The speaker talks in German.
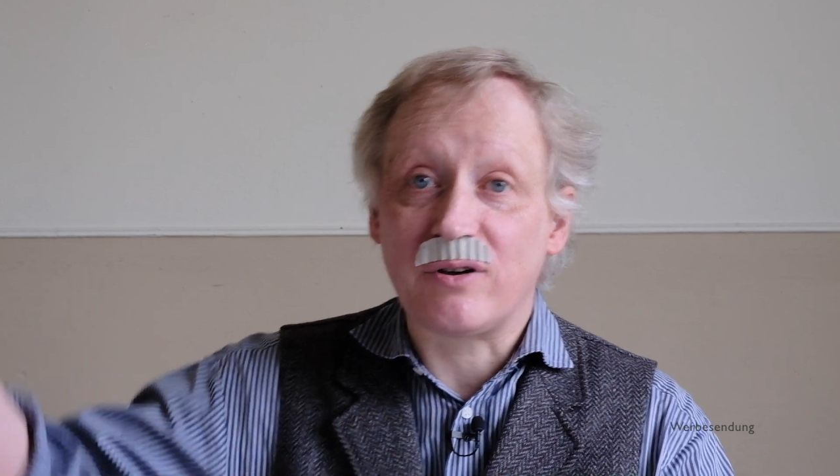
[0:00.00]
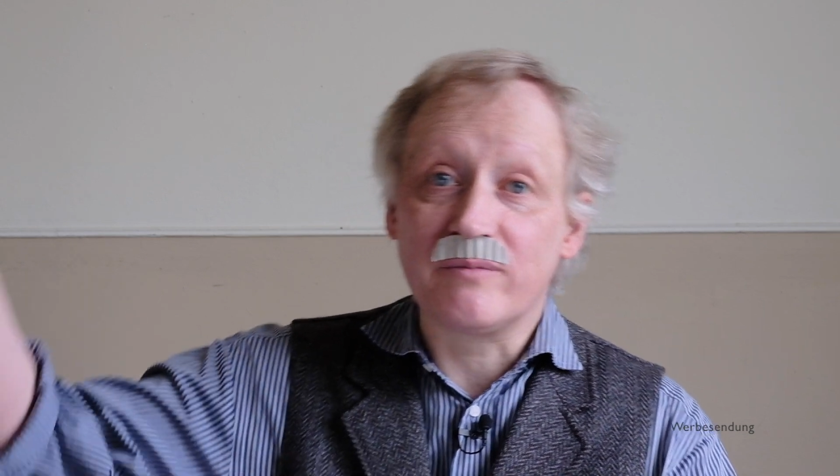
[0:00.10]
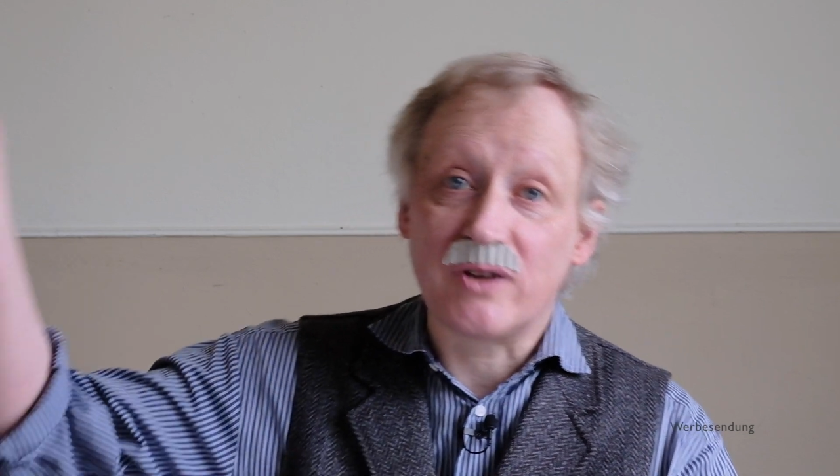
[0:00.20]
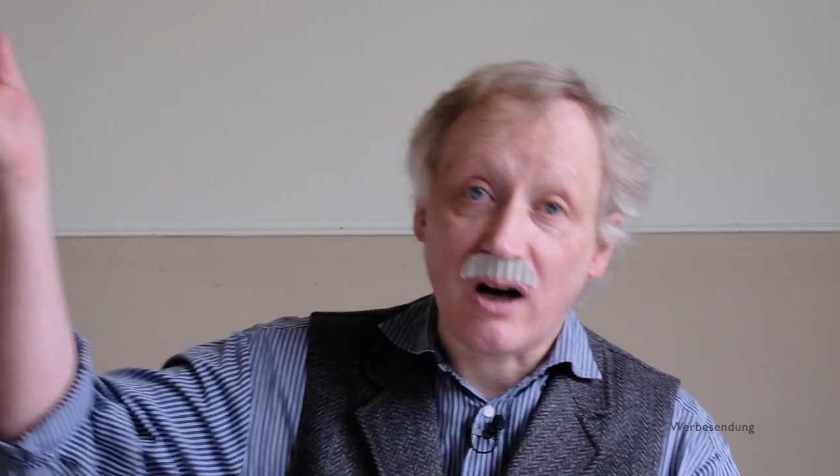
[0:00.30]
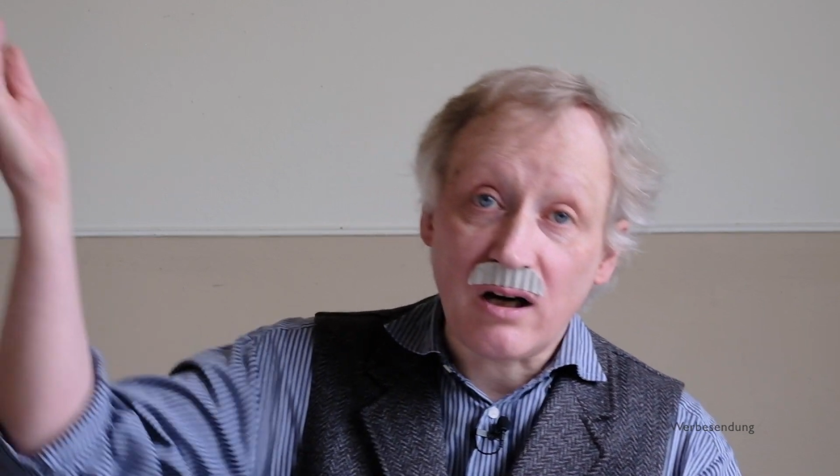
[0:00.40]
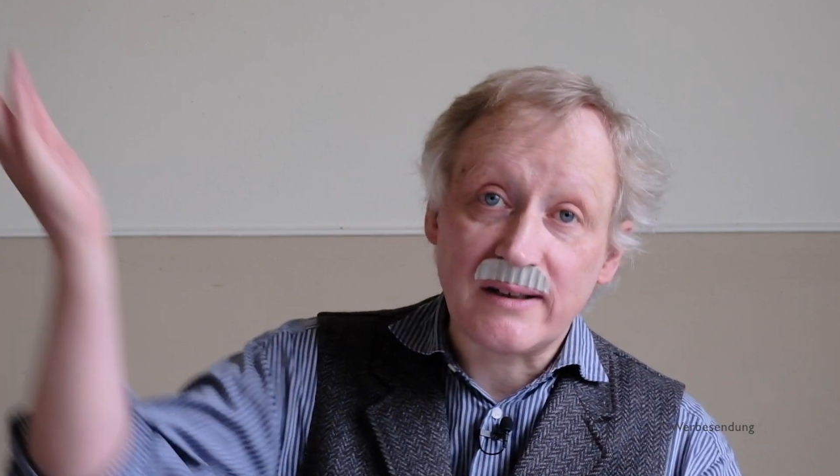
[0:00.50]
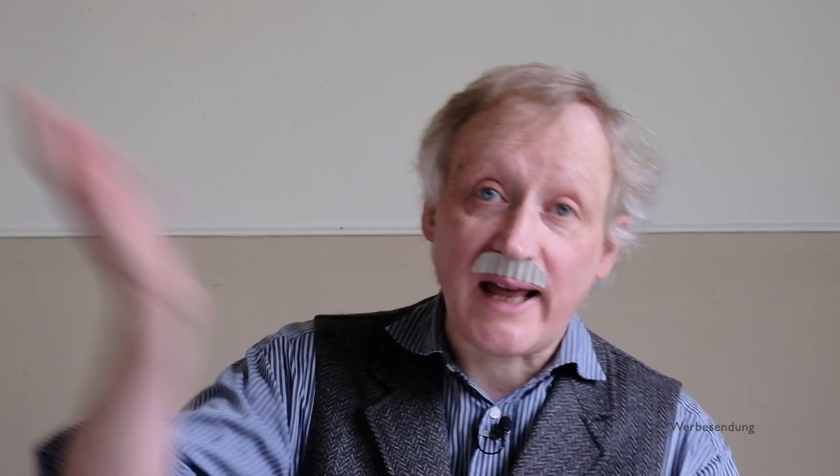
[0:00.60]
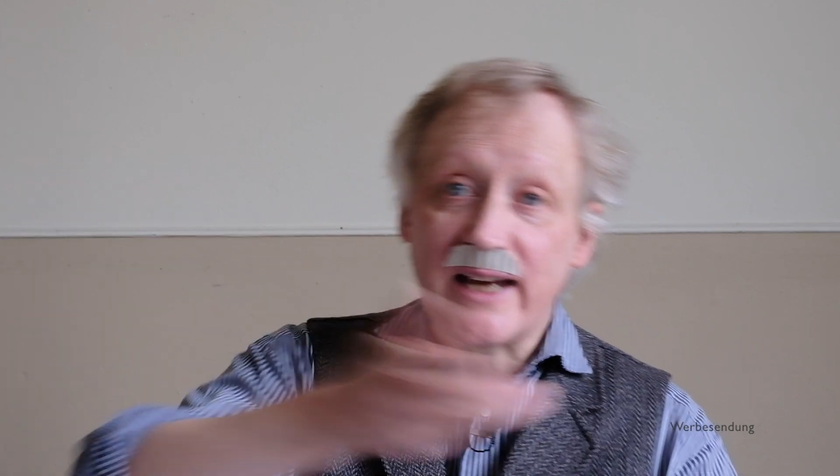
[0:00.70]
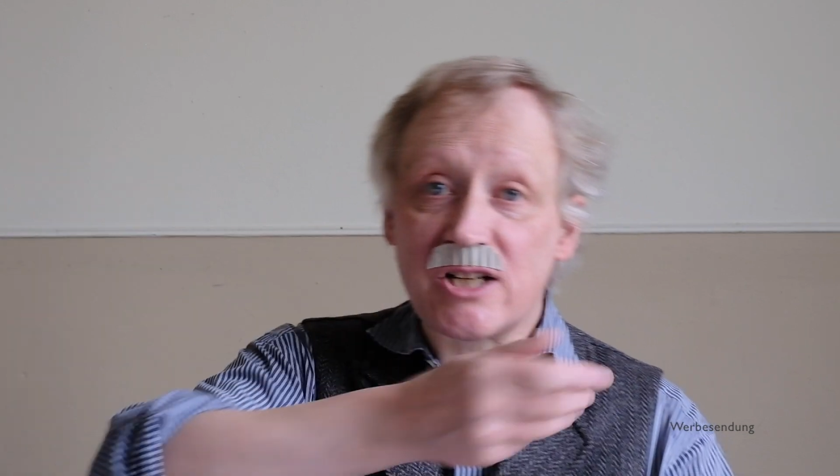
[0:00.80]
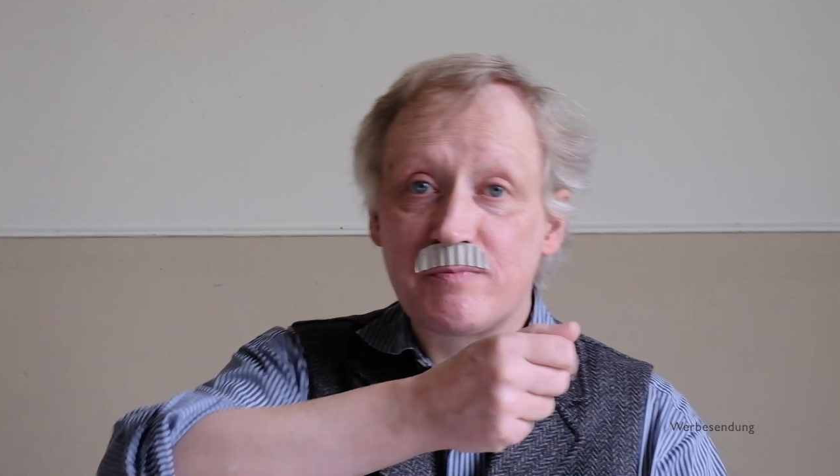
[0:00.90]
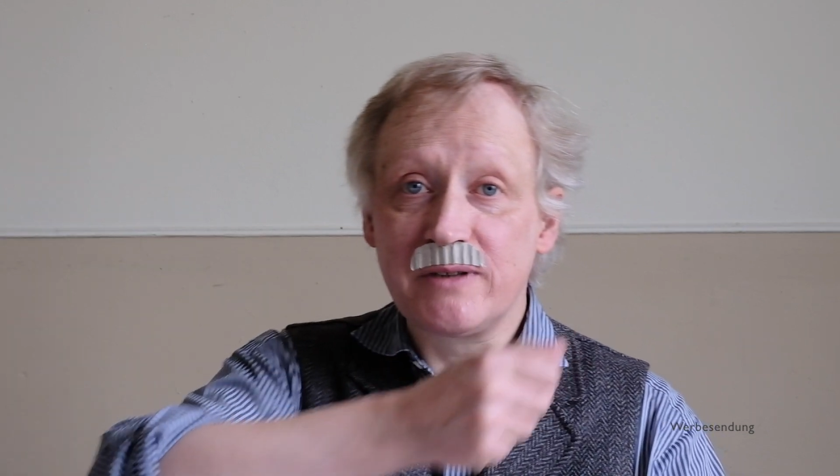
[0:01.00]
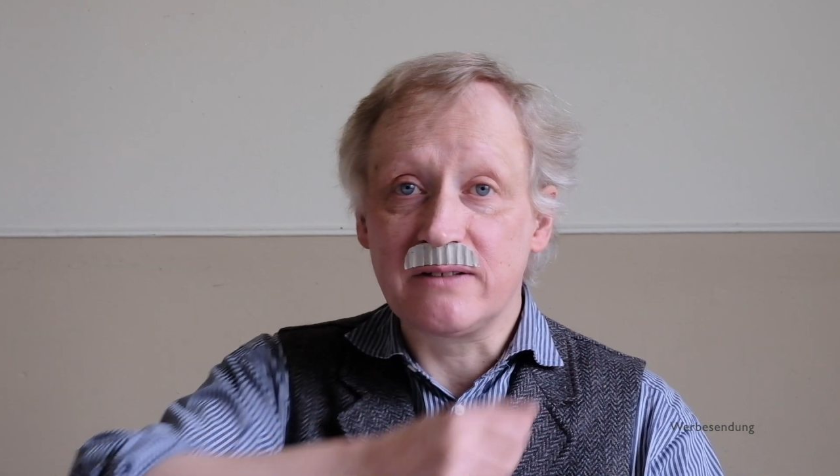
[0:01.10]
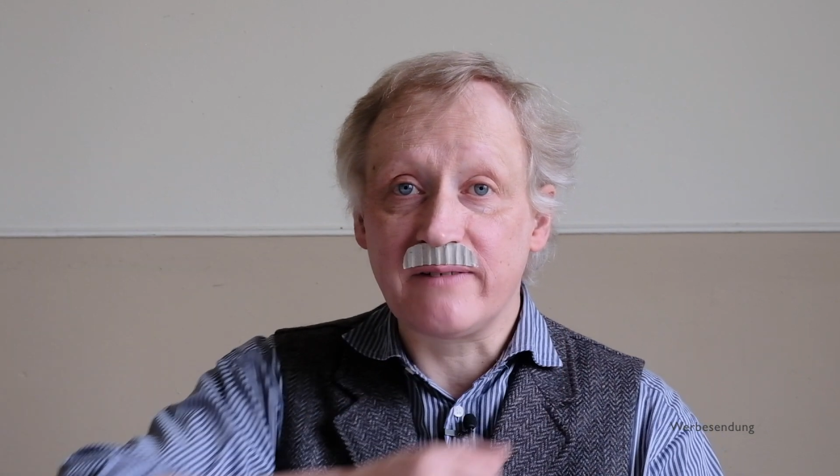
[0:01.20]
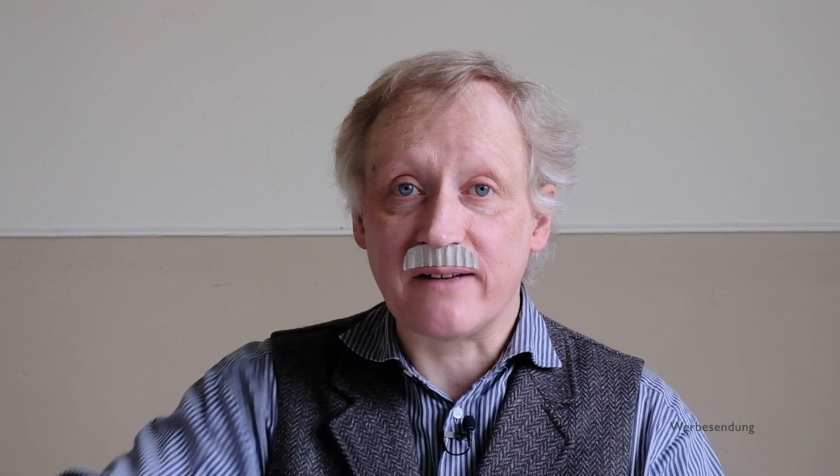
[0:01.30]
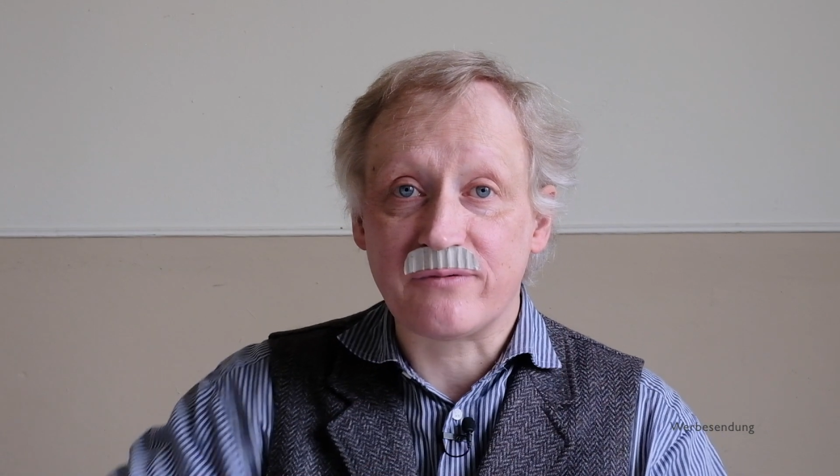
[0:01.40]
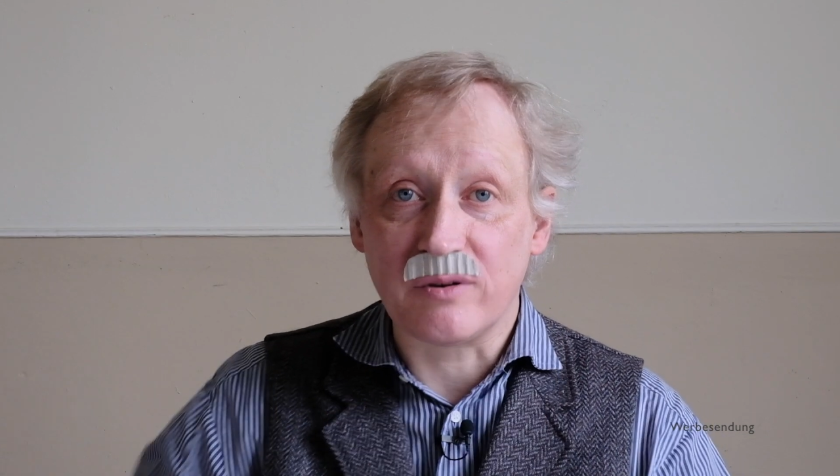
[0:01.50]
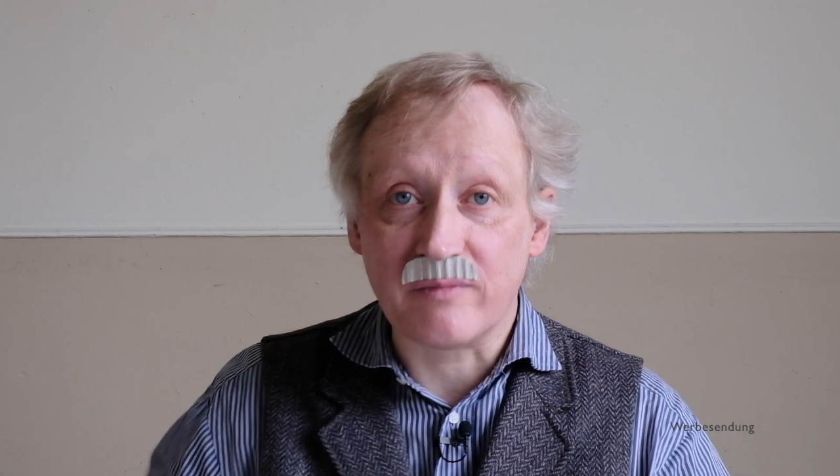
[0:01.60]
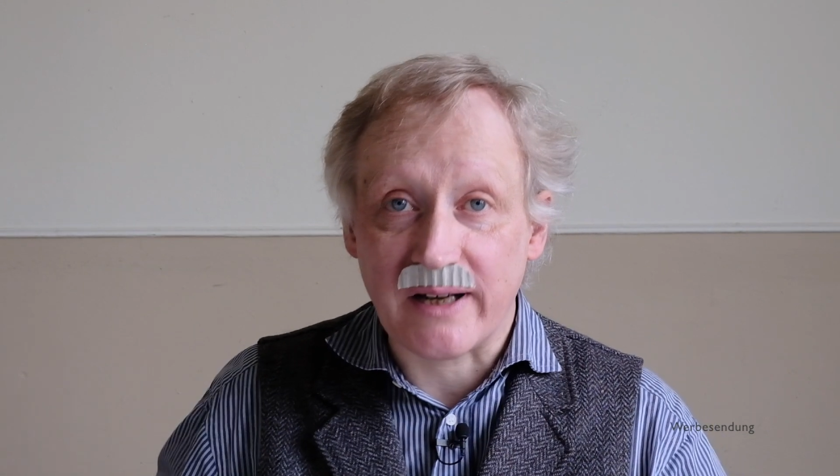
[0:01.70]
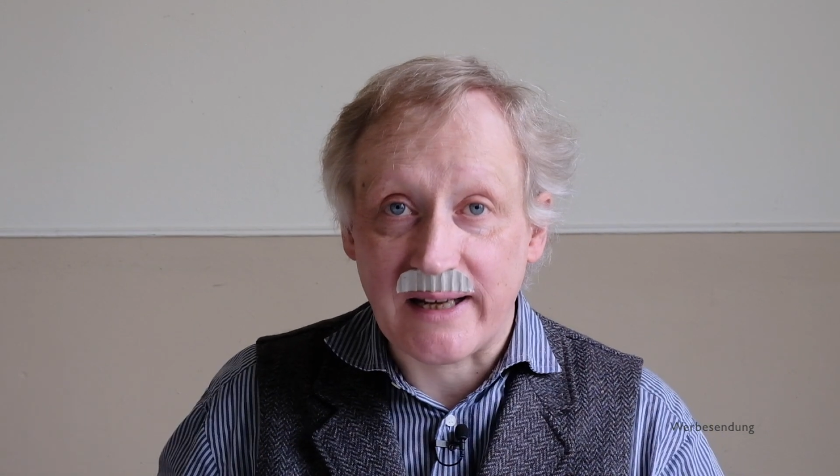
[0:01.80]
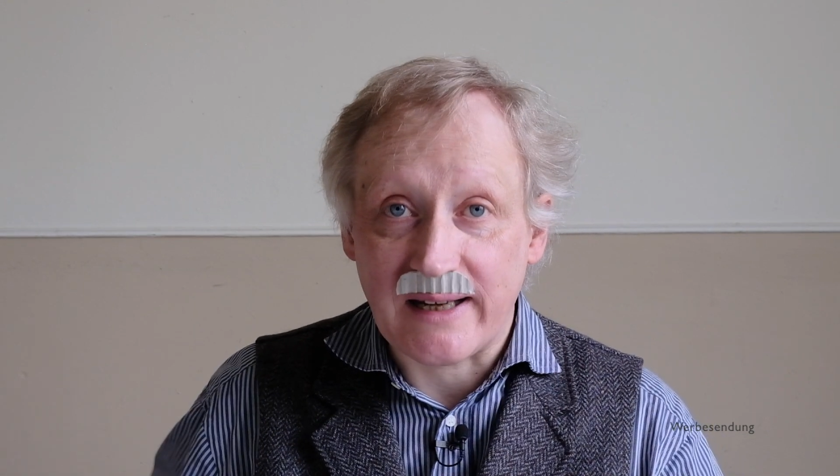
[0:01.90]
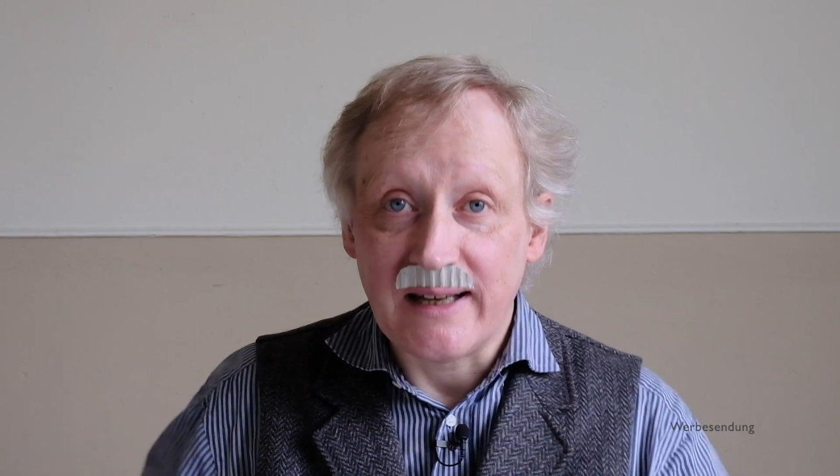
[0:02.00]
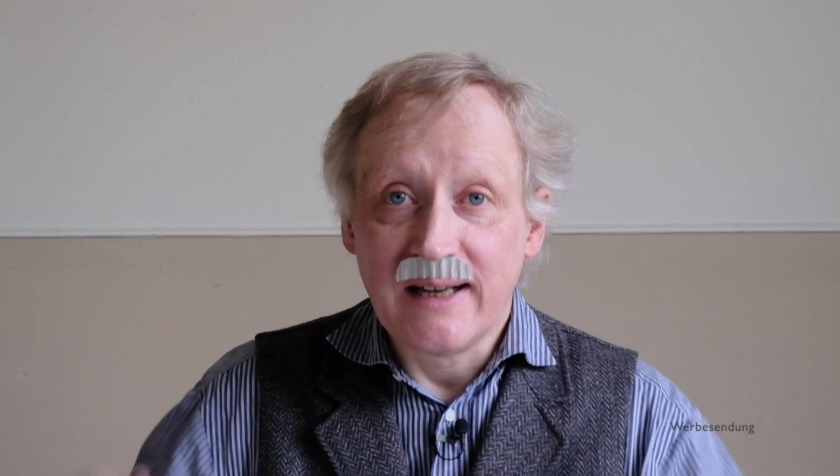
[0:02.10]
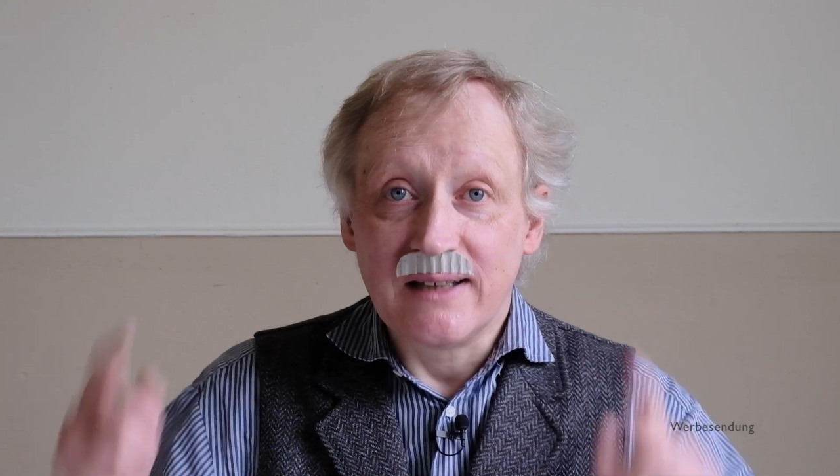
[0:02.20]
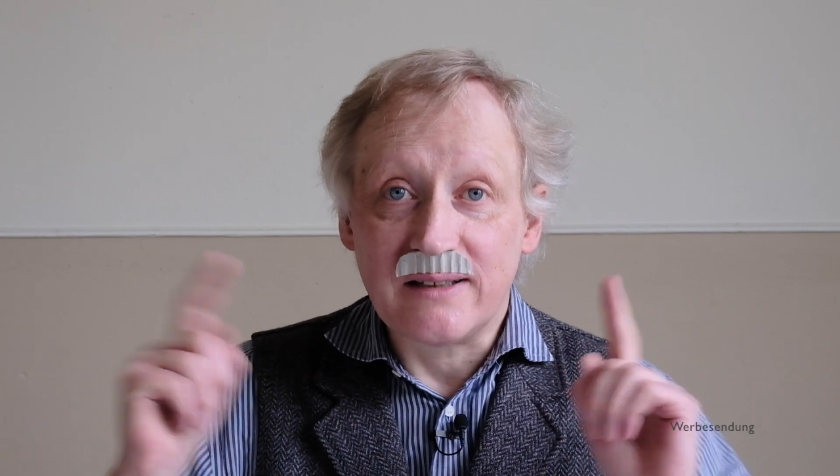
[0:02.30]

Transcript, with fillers: vom Dach neigspielt wird vom Regen.